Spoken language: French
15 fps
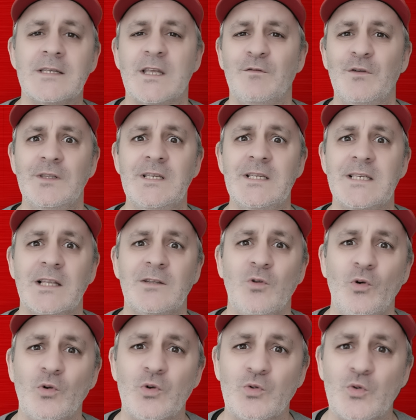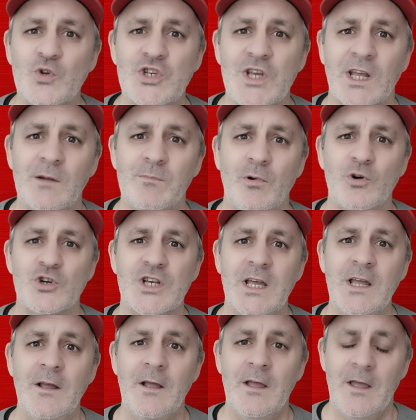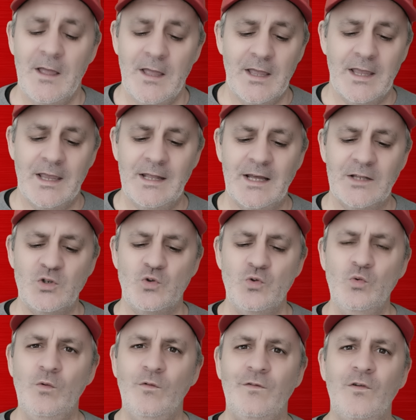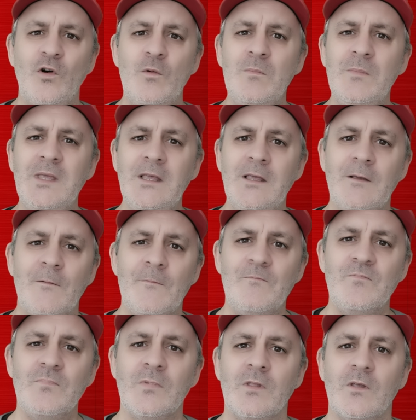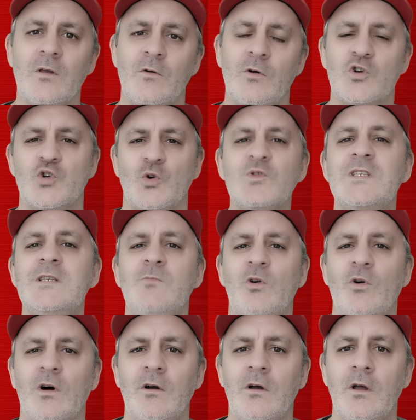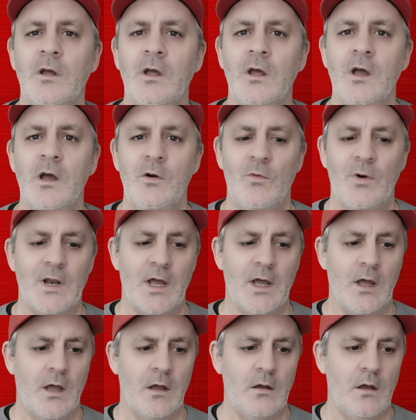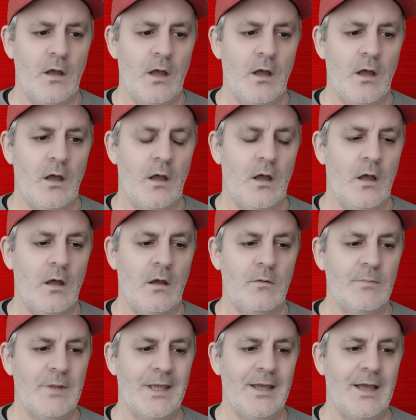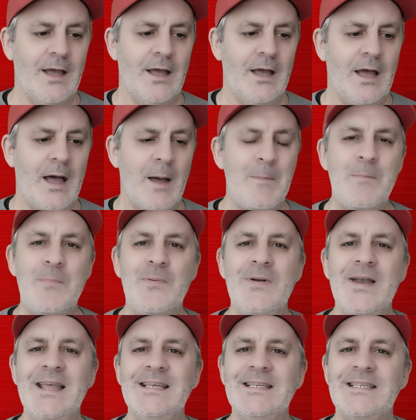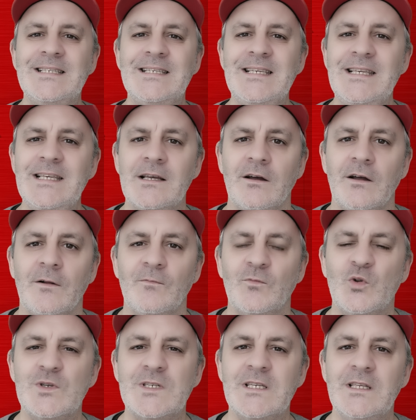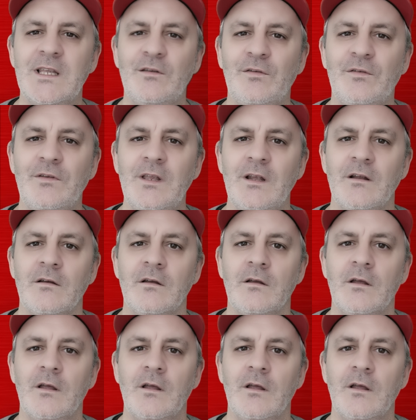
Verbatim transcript: Ça fait 17 ans que tu chéris le projet, et là tu nous vomis, euh, gentiment, hein. voilà, mais un plaisir de cinéphile,